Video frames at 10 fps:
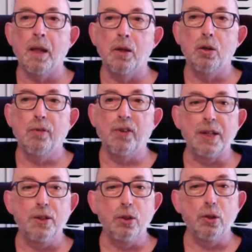le
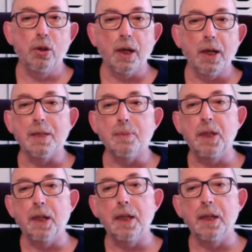fait de
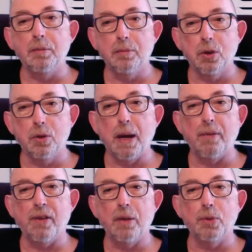respirer le
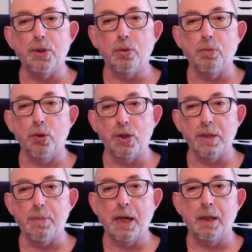parfum, puisqu'on
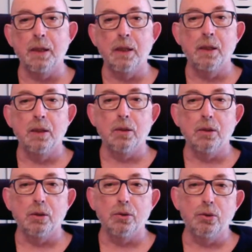pose les mains
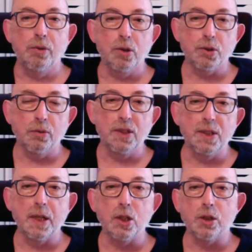euh, devant son
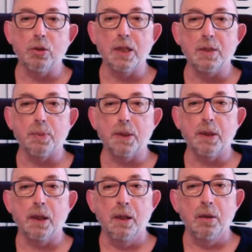visage et on
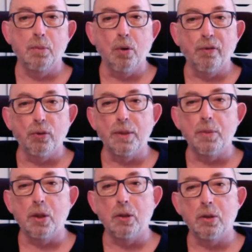respire
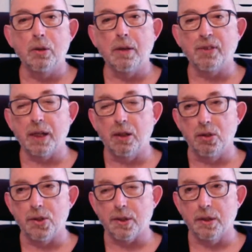profondément la
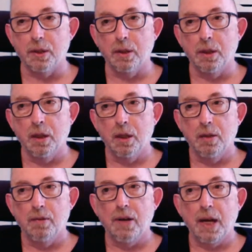fragrance,
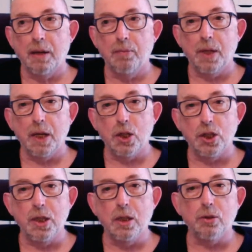va
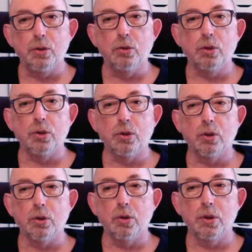agir donc
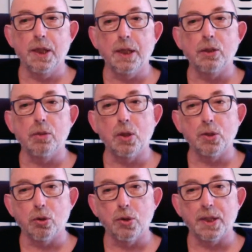euh, directement
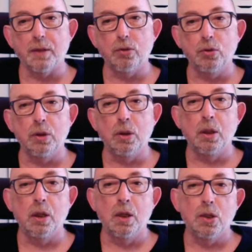sur le cerveau,
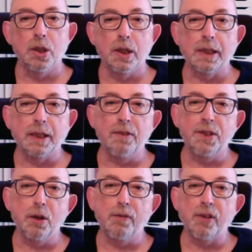la
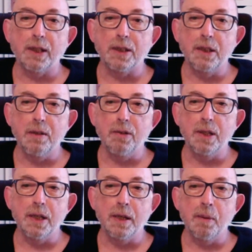cavité
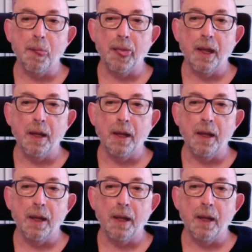olfactive est,